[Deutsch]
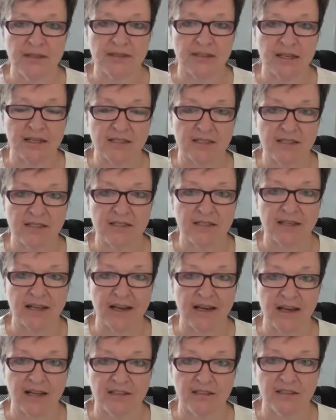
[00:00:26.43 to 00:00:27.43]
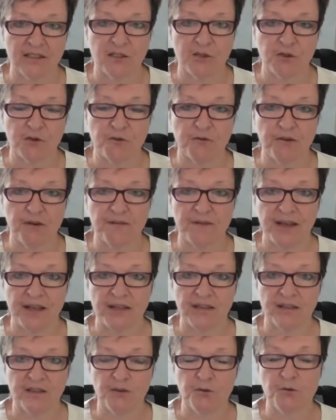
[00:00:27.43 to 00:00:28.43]
das ist gratis zu
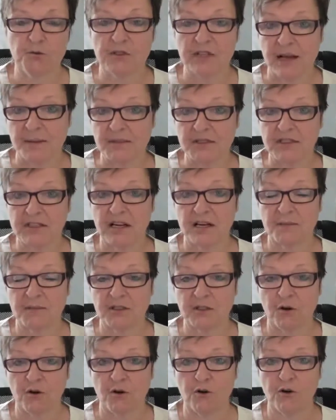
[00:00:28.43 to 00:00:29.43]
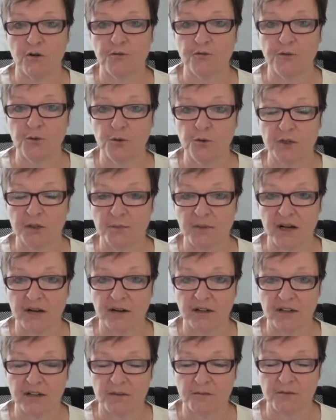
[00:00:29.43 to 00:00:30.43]
verwenden und damit kann man auch wunderbare,